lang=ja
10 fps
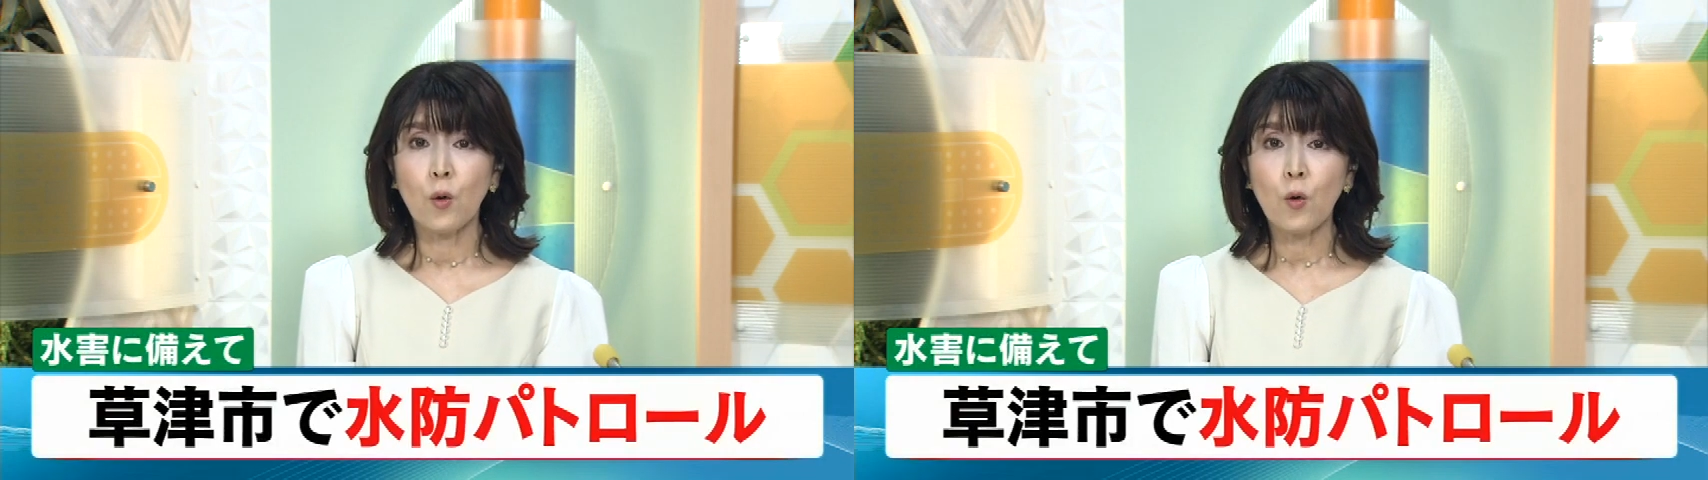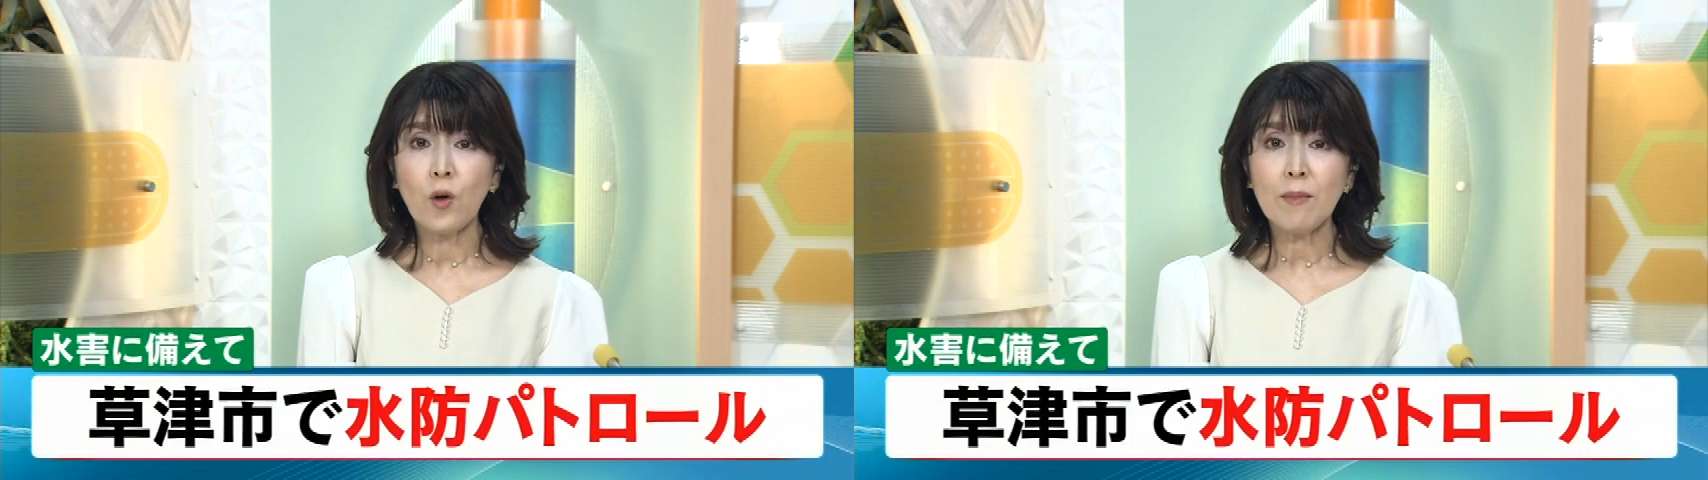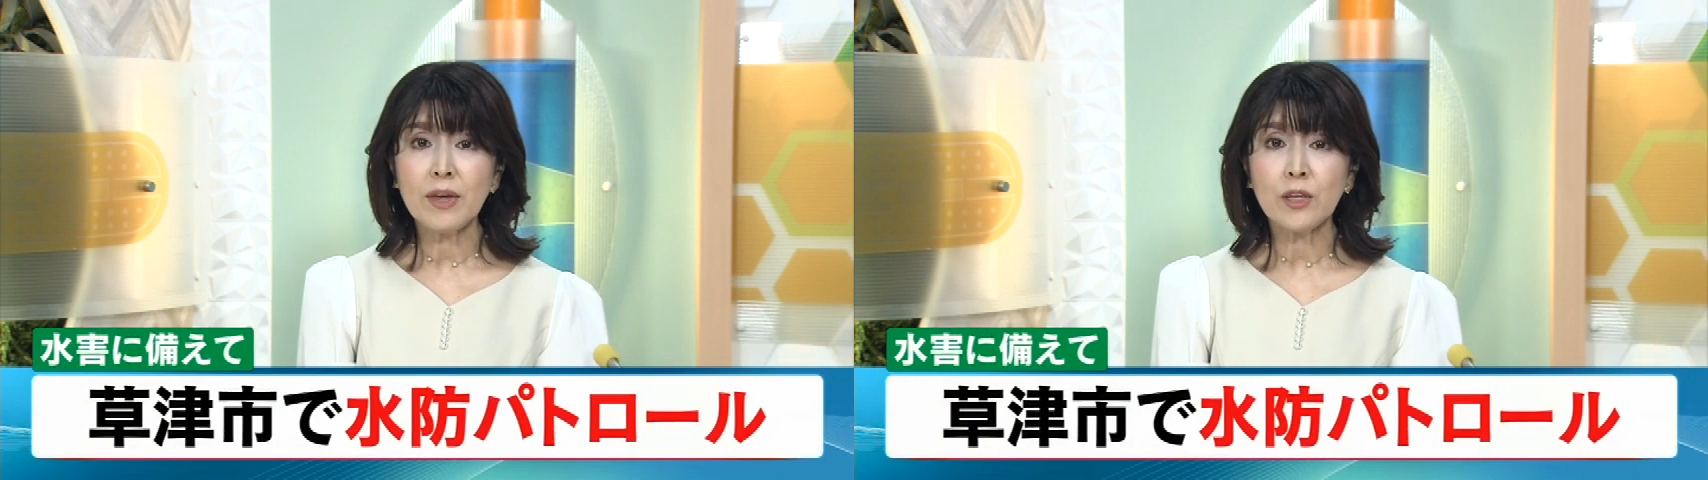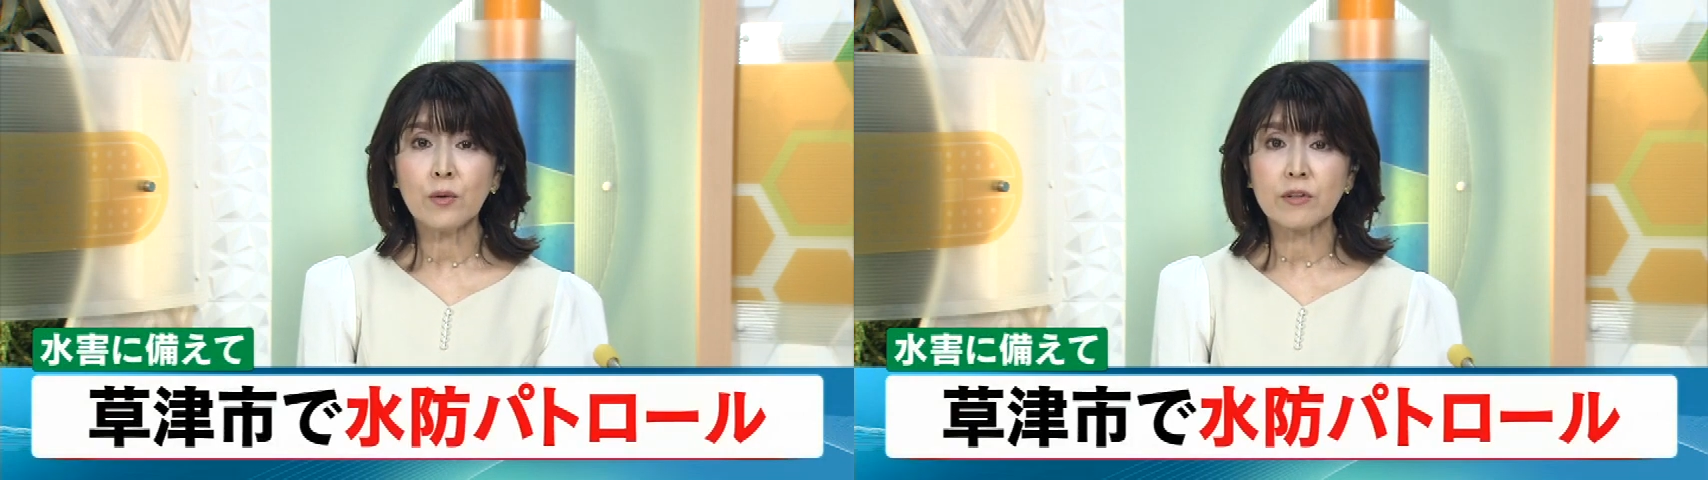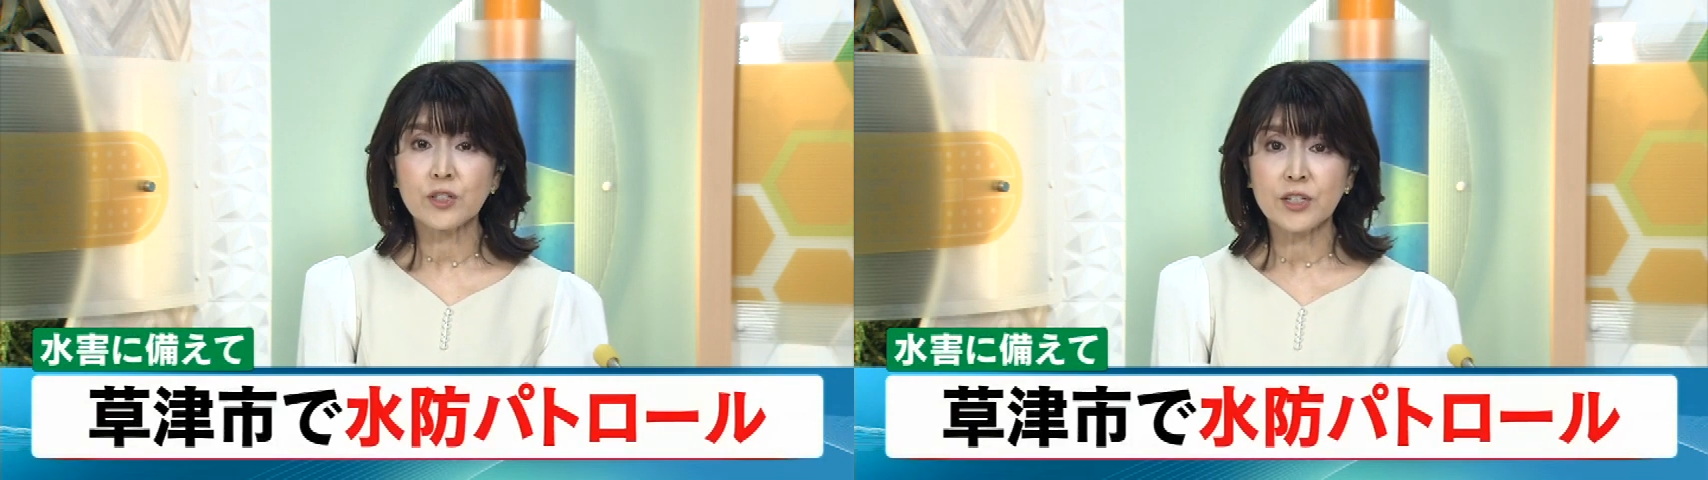大雨に
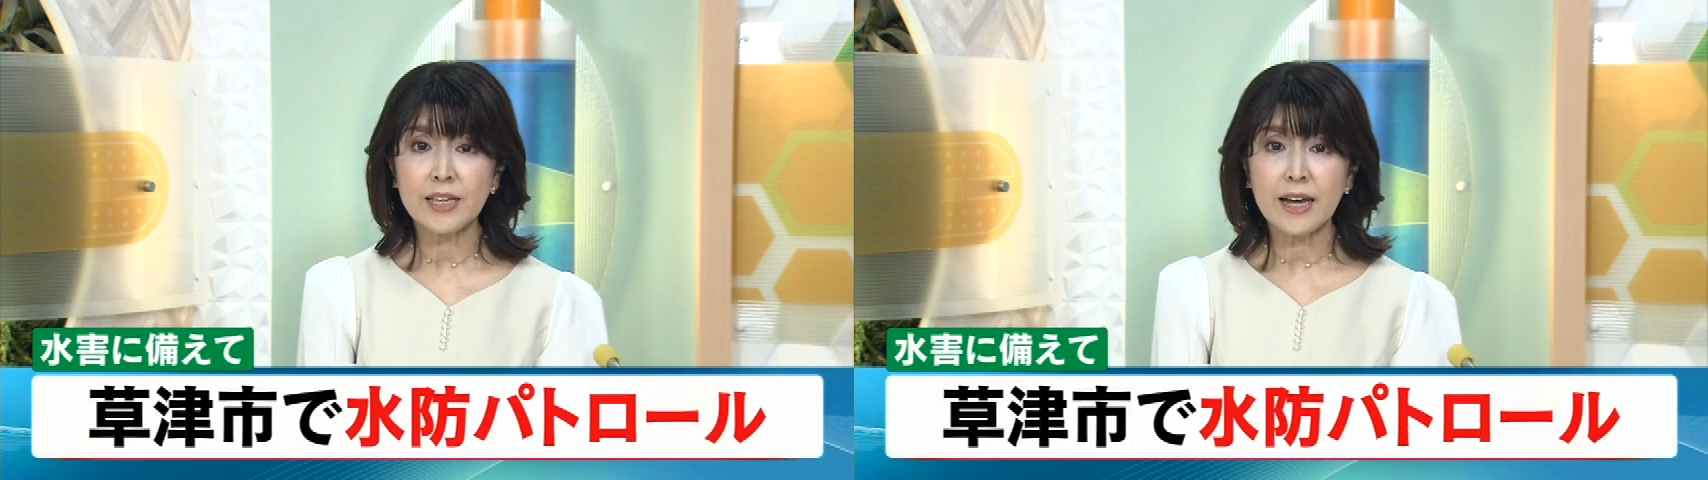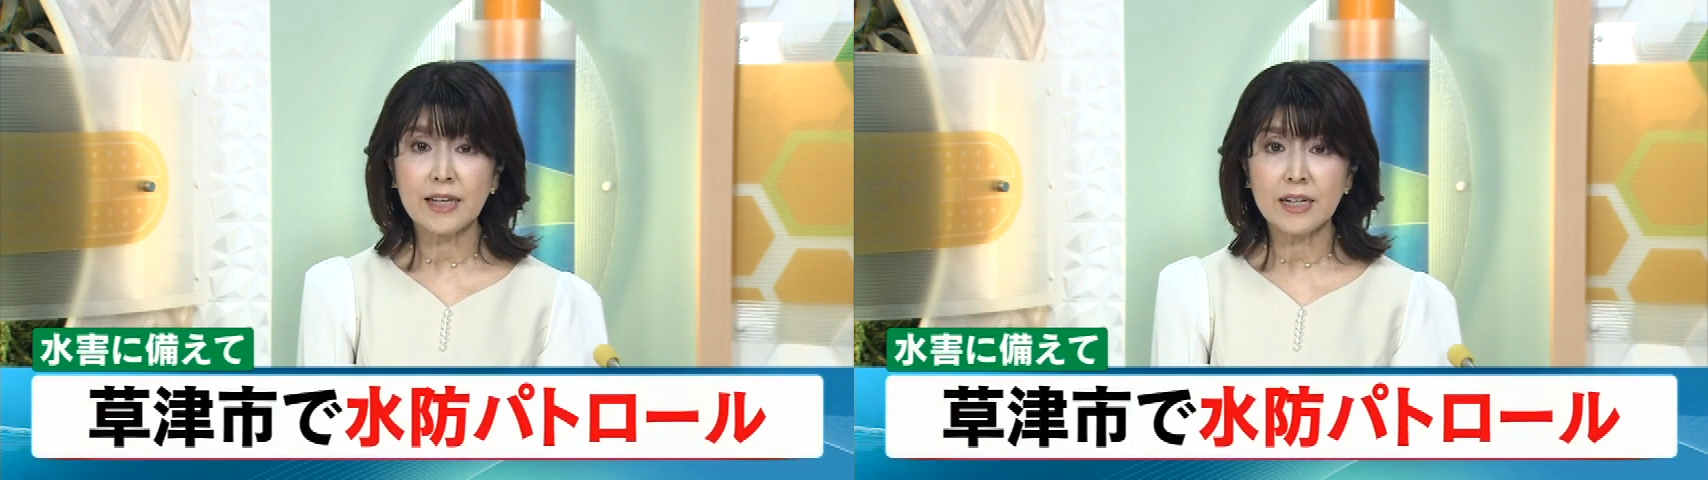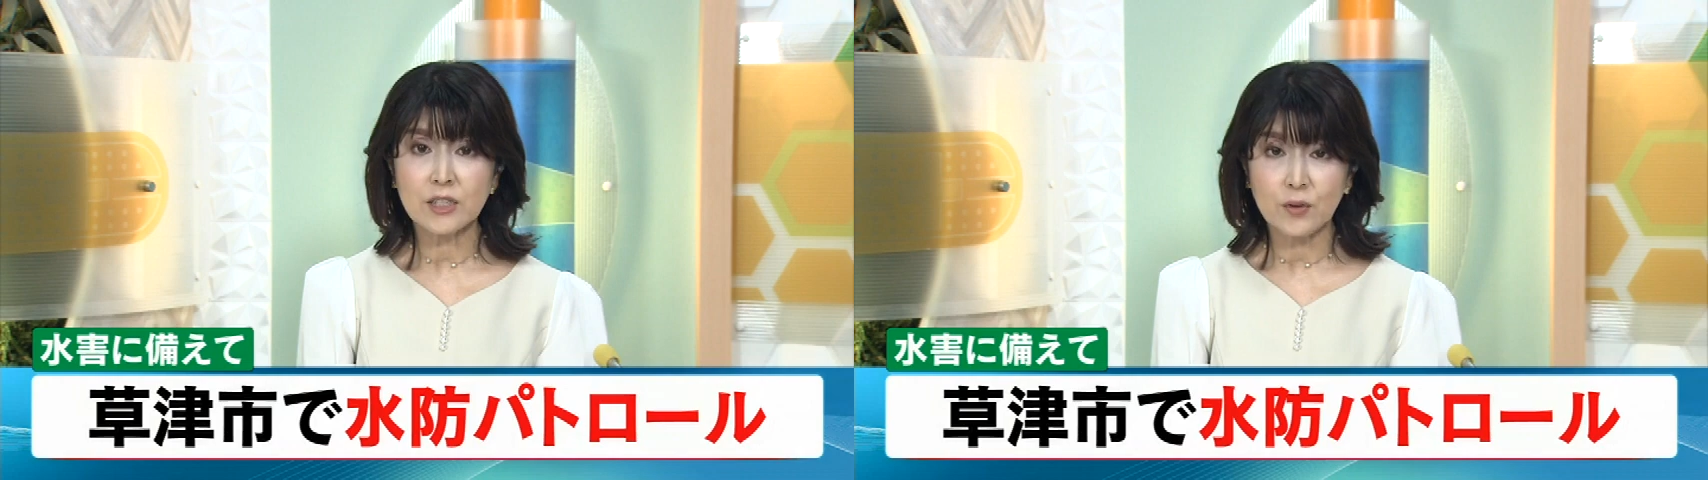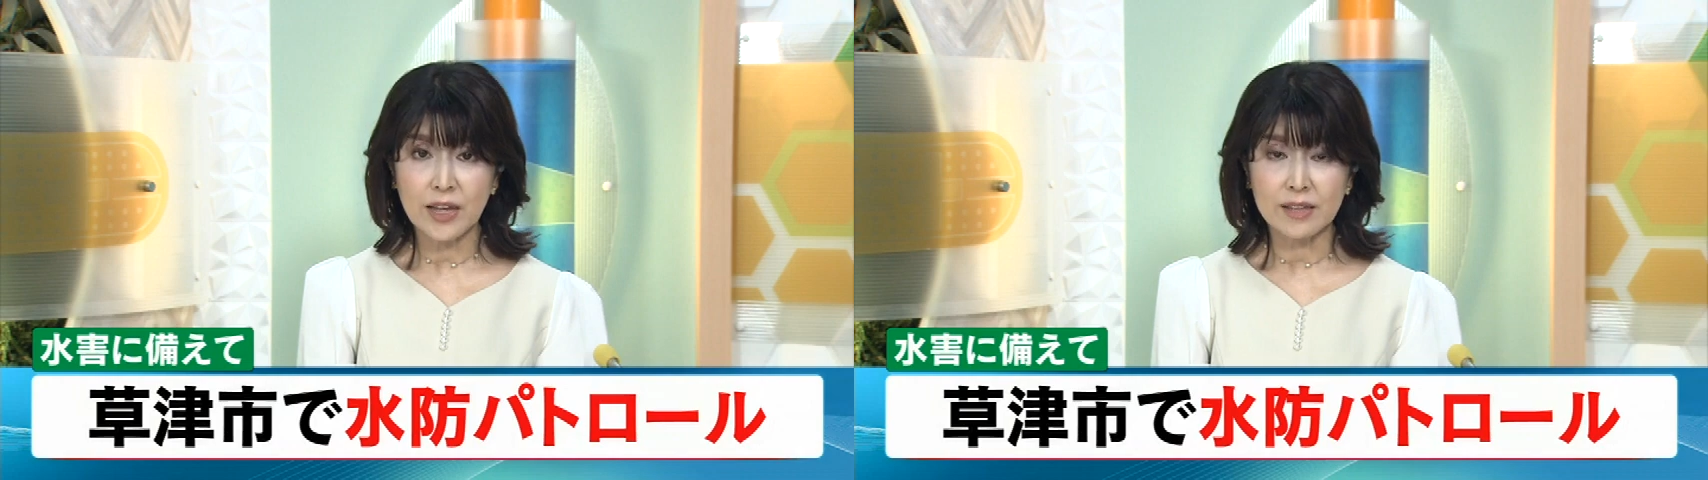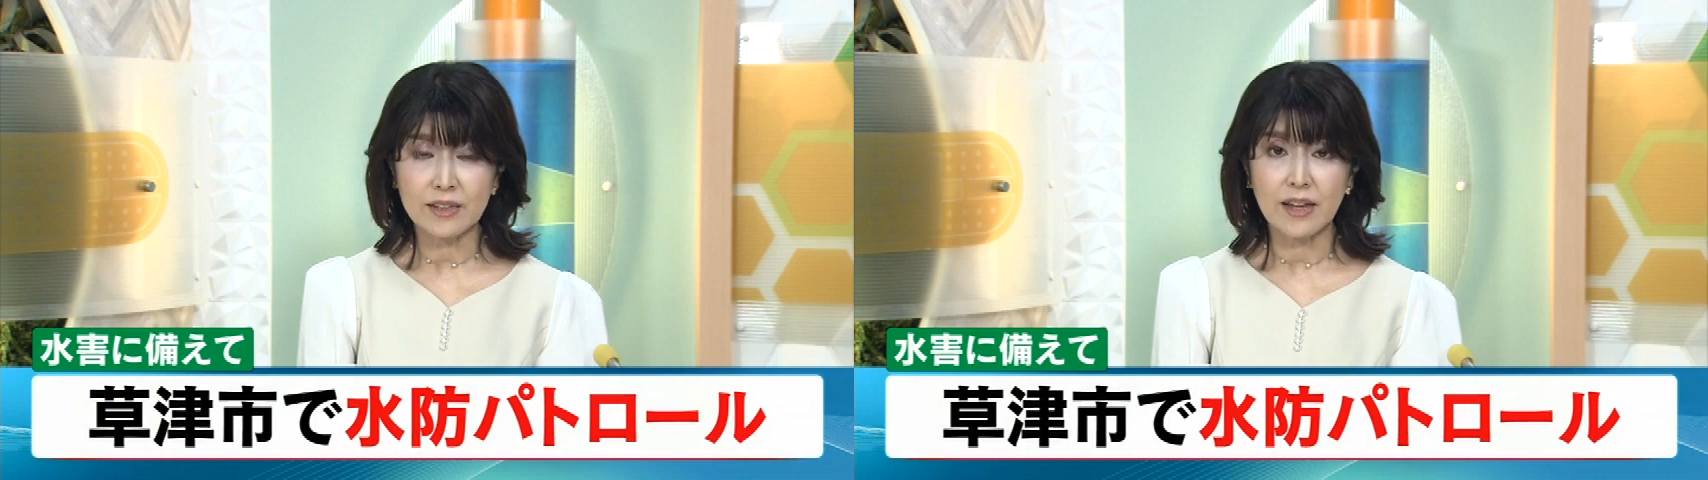よる水害に
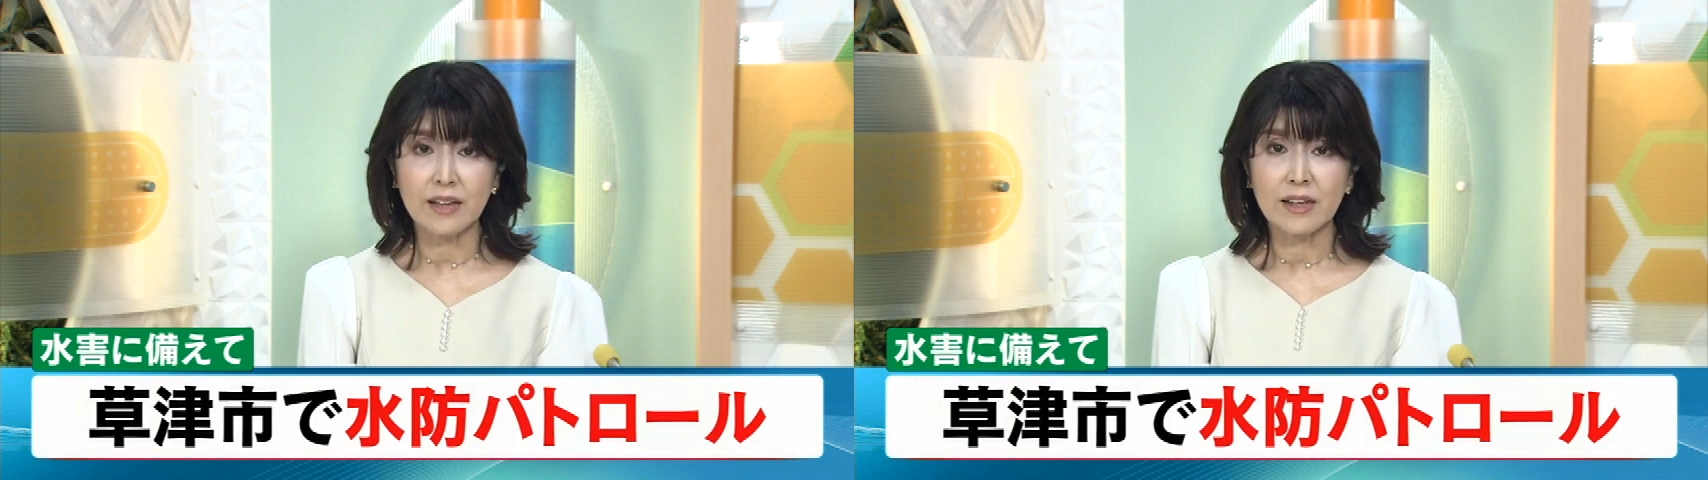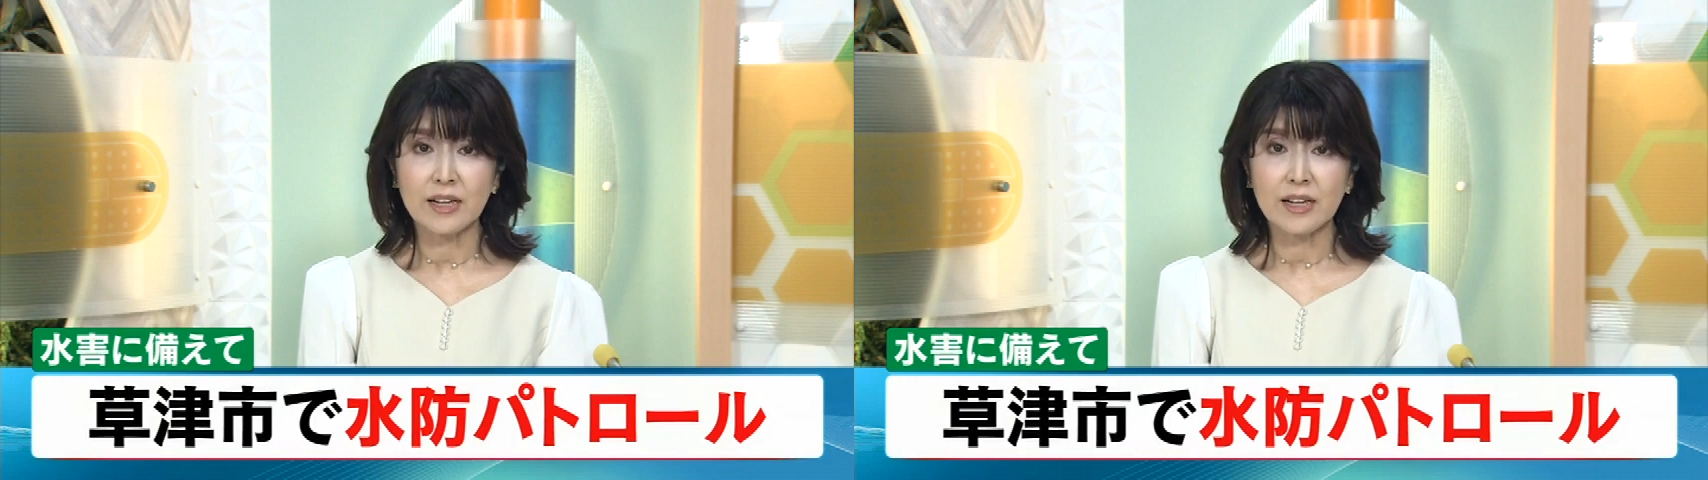備えて